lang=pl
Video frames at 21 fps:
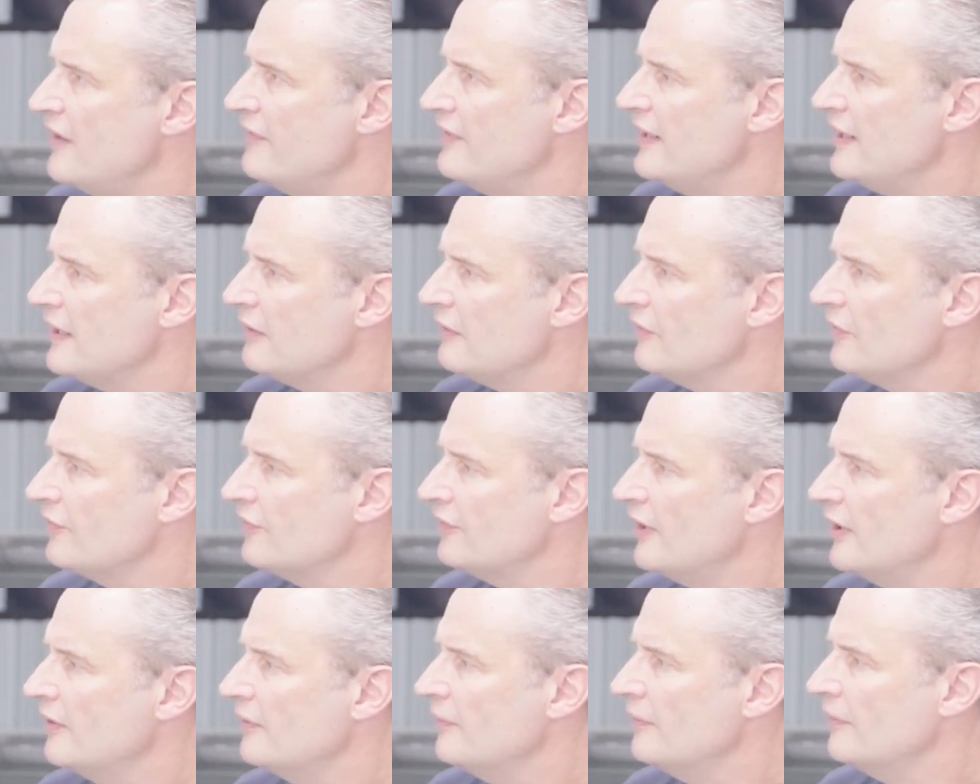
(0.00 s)
Na
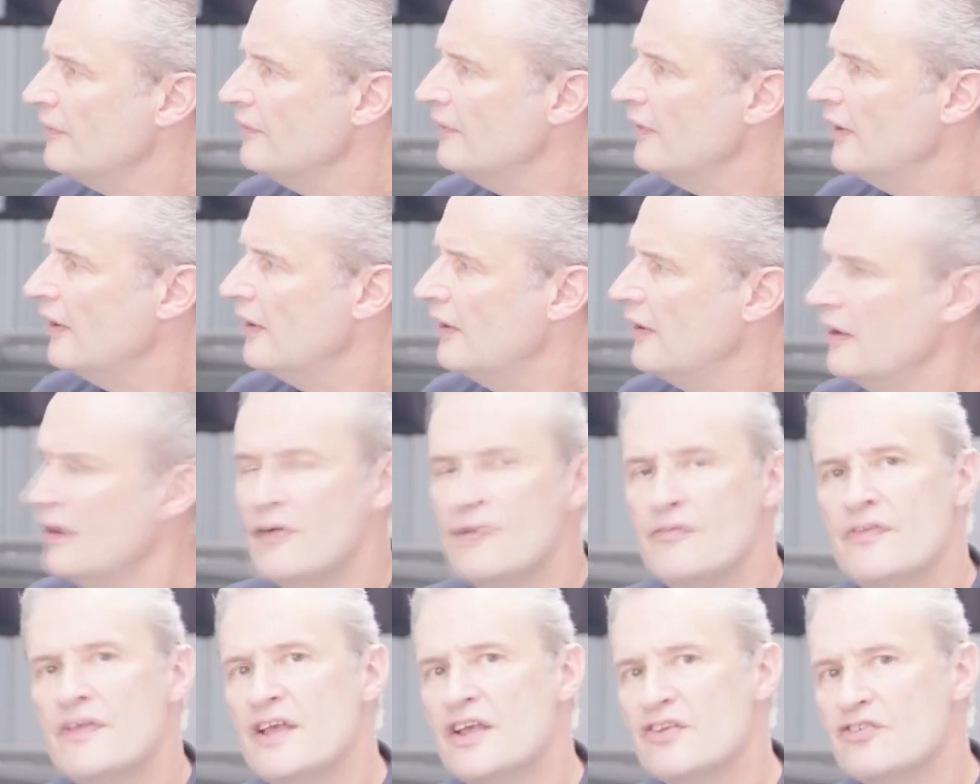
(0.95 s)
wykresie taki
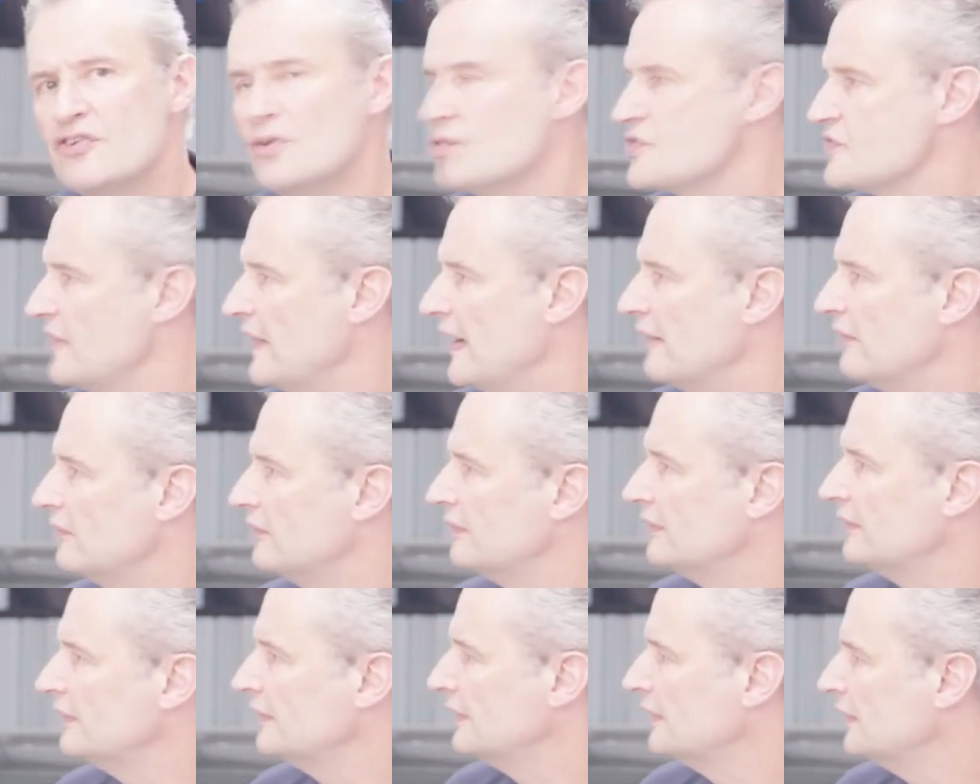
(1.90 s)
problem będzie wyglądał w
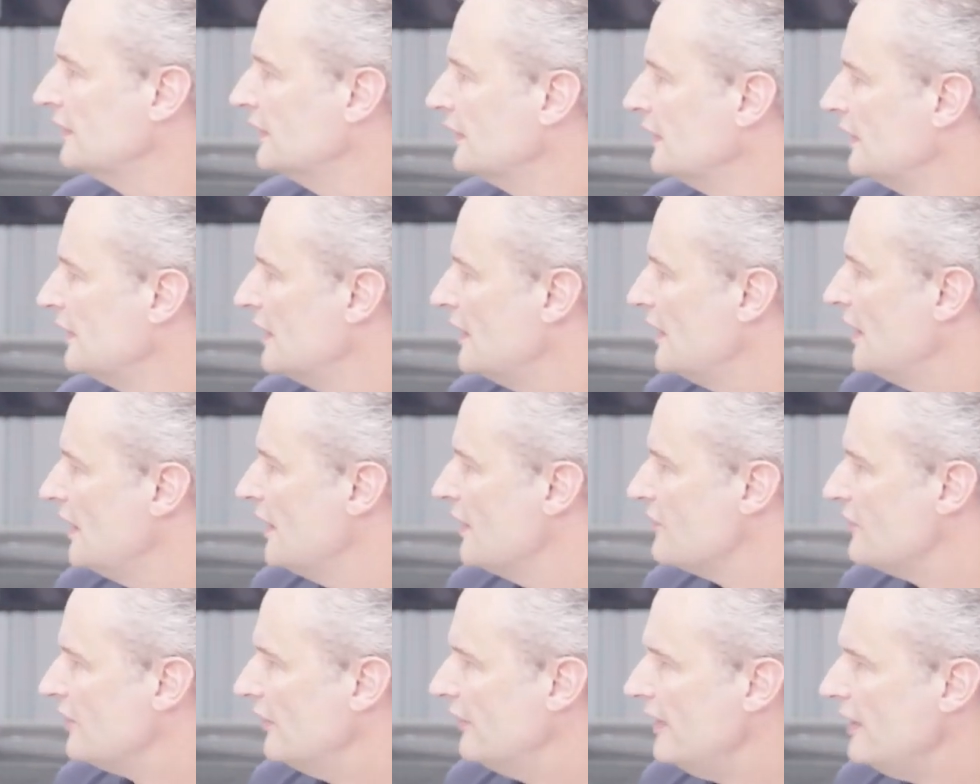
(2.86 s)
następujący
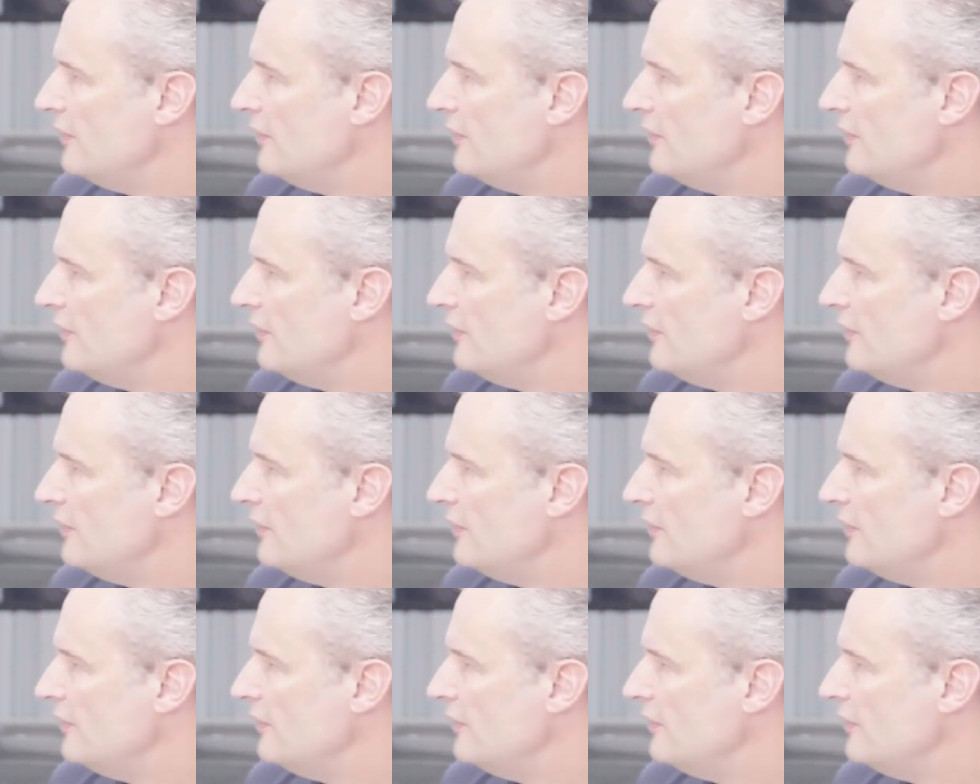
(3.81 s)
sposób.